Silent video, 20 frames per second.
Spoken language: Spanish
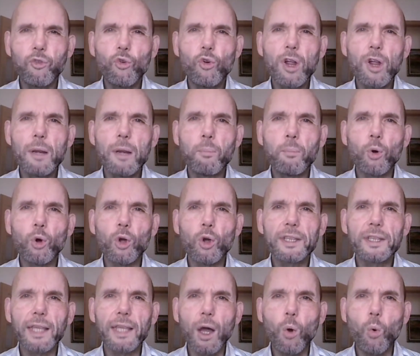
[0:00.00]
fue el
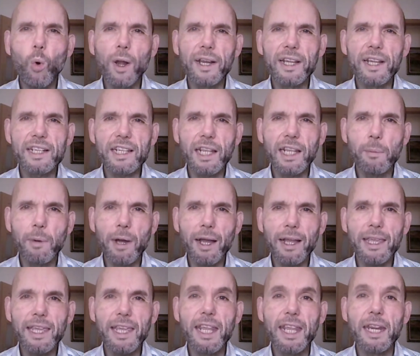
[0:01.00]
poeta Juan
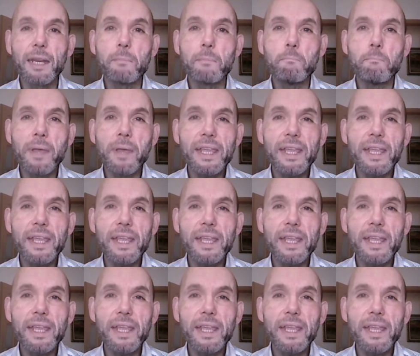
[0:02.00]
Escriba quien